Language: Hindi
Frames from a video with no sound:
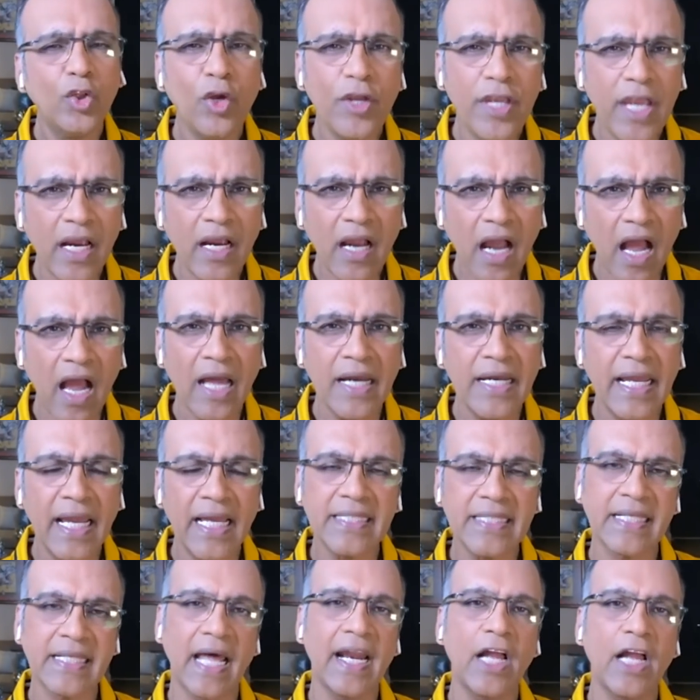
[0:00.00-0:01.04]
तो ये कहानी
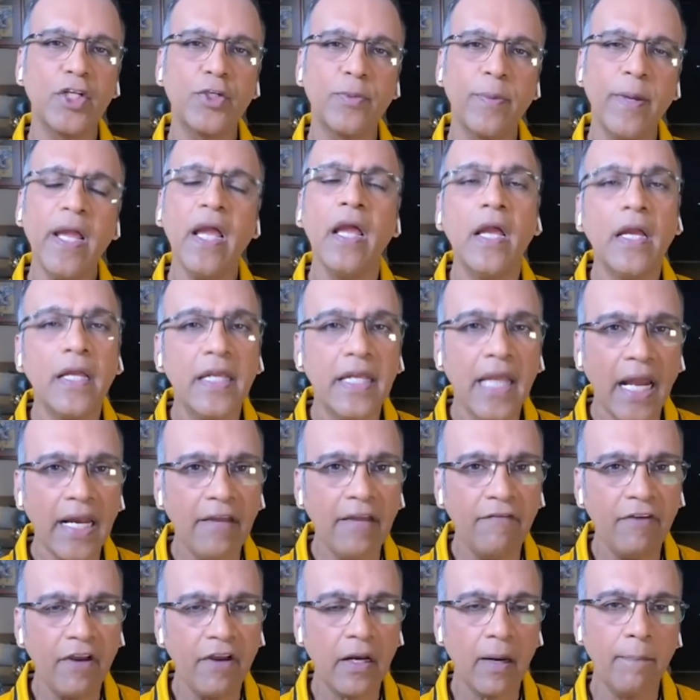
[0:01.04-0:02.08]
है सारांश में
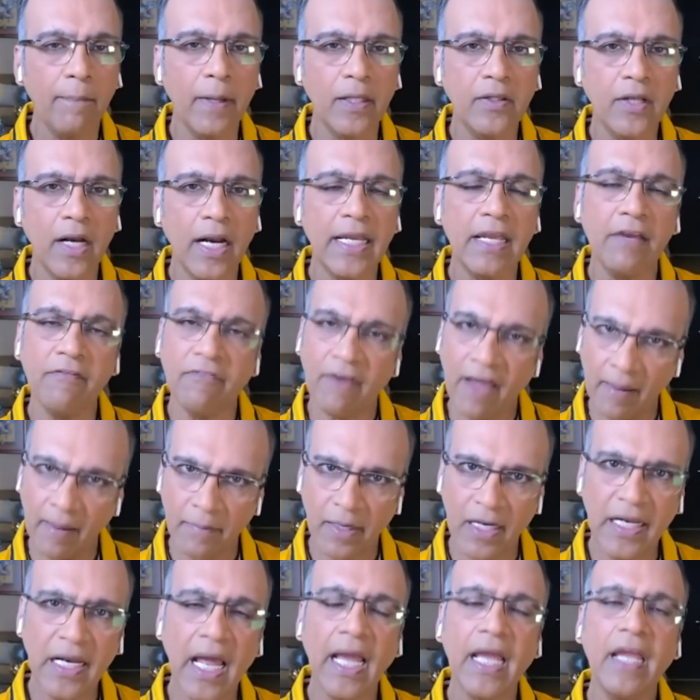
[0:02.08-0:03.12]
यानी विक्रम बत्रा की
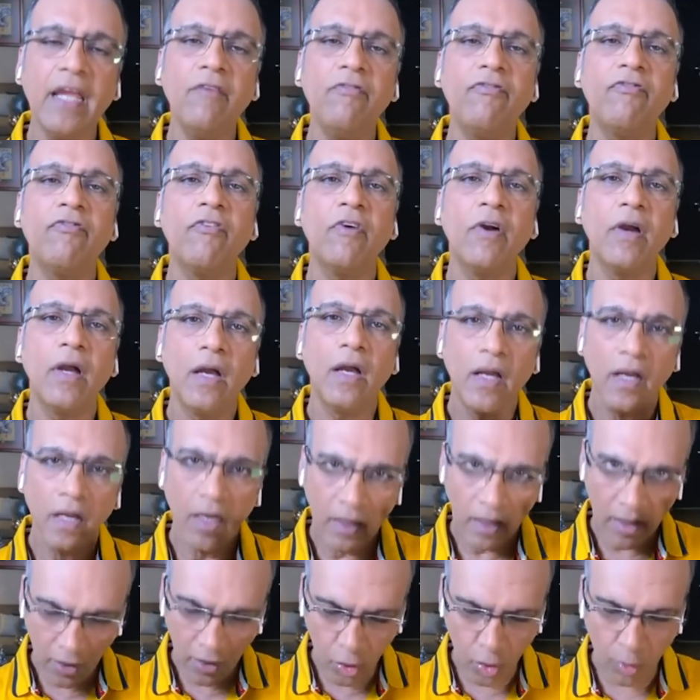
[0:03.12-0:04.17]
फैमिली लाइफ
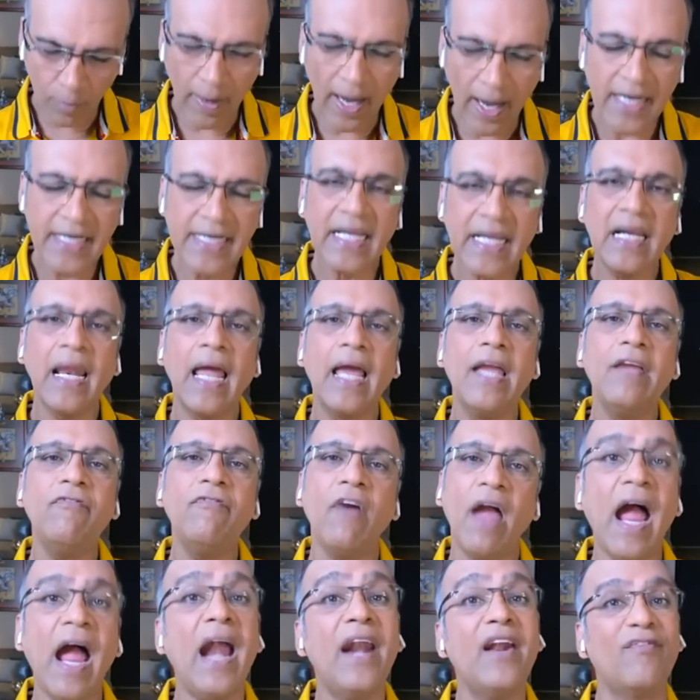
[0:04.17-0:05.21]
रोमांटिक
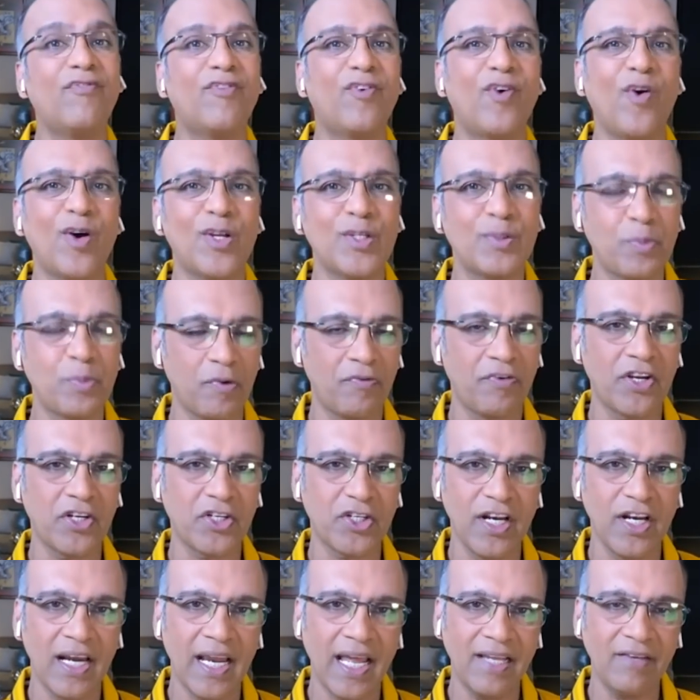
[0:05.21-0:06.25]
लाइफ एंड ऑफ कोर्स
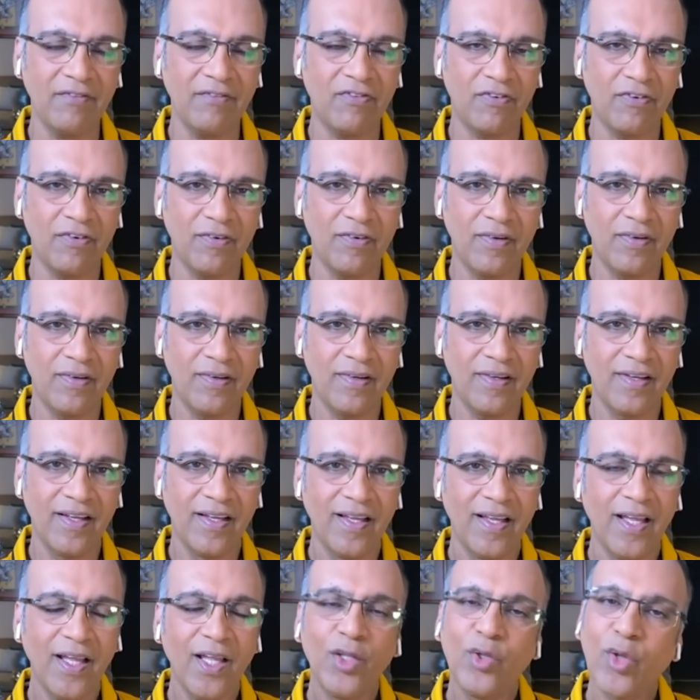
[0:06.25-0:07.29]
प्रोफेशनल लाइफ
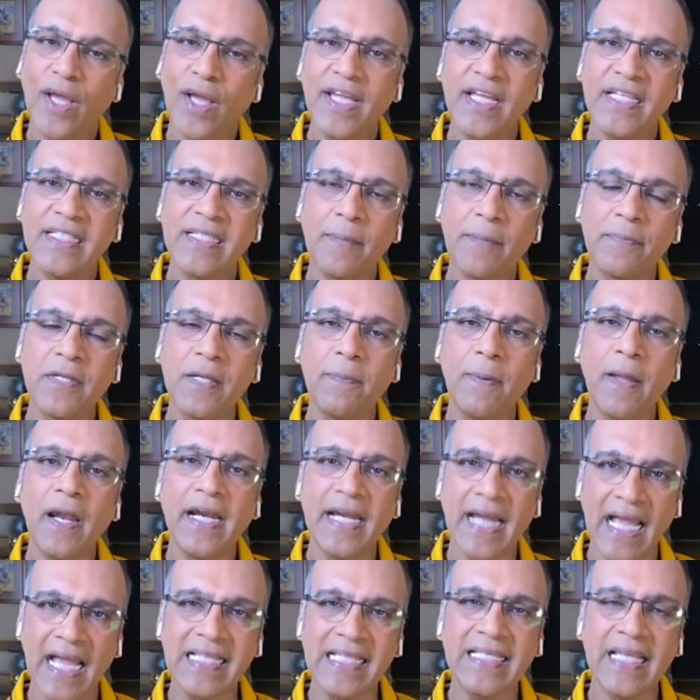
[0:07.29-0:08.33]
तो आइए सबसे पहले
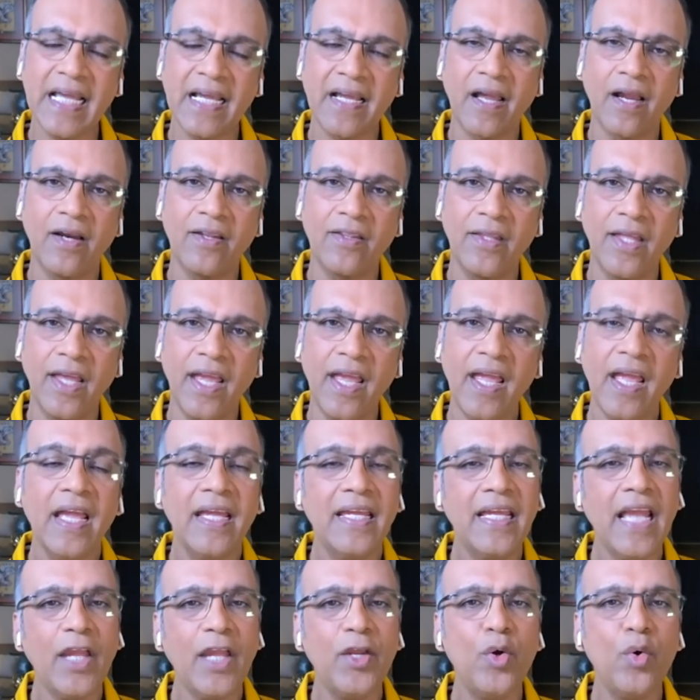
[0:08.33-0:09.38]
डाइसेक्ट करते हैं
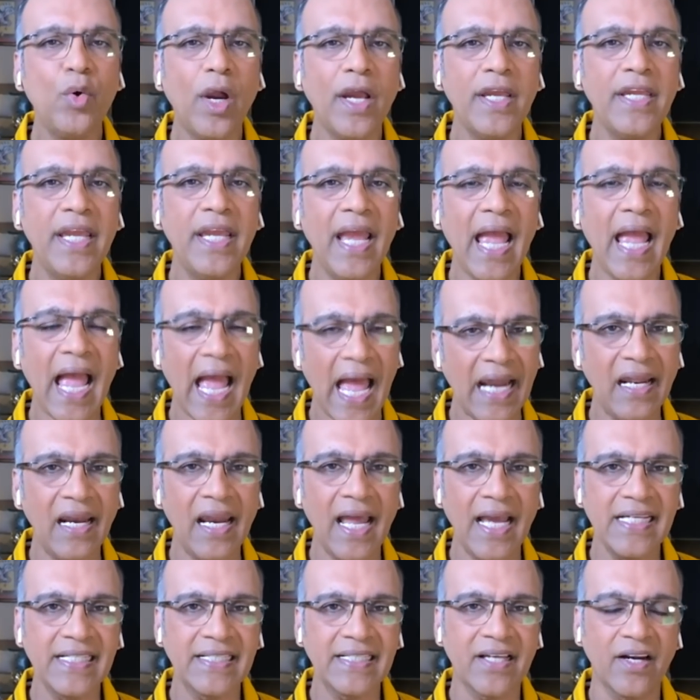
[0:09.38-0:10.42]
या यू कहिए
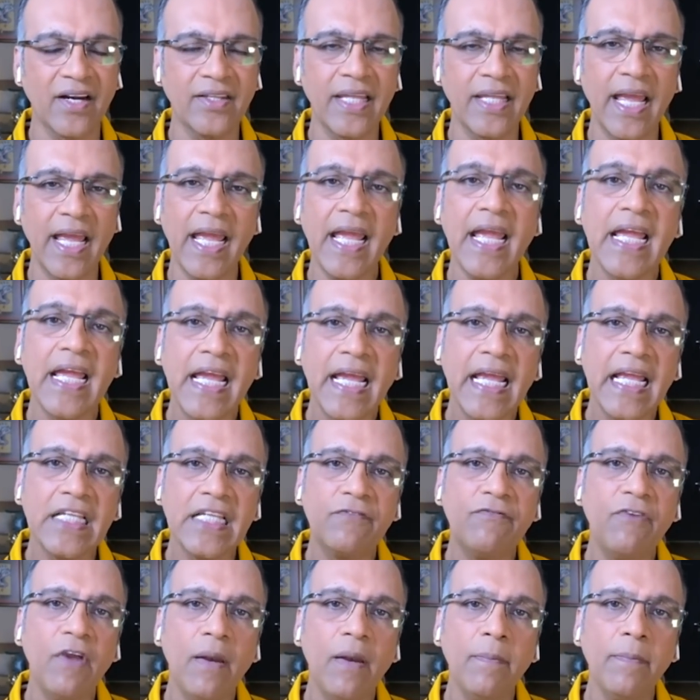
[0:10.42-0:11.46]
एनालाइज करते हैं
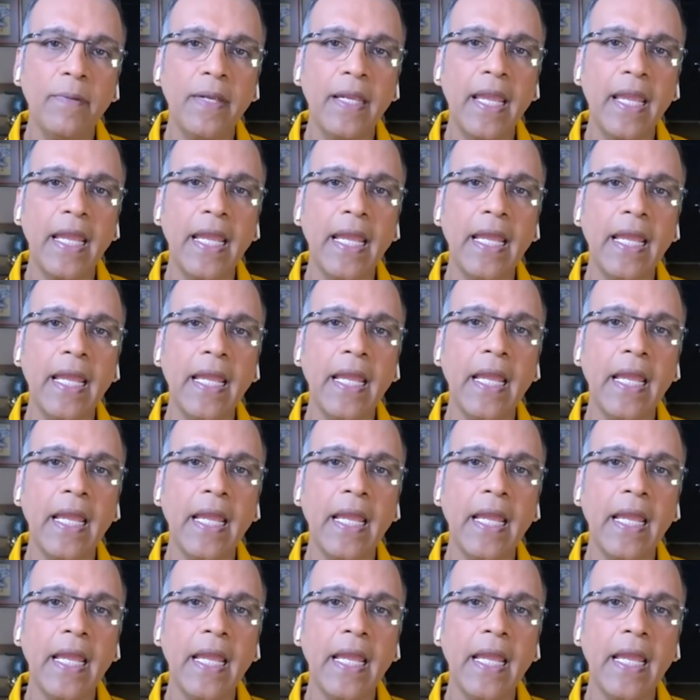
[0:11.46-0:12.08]
इस फिल्म की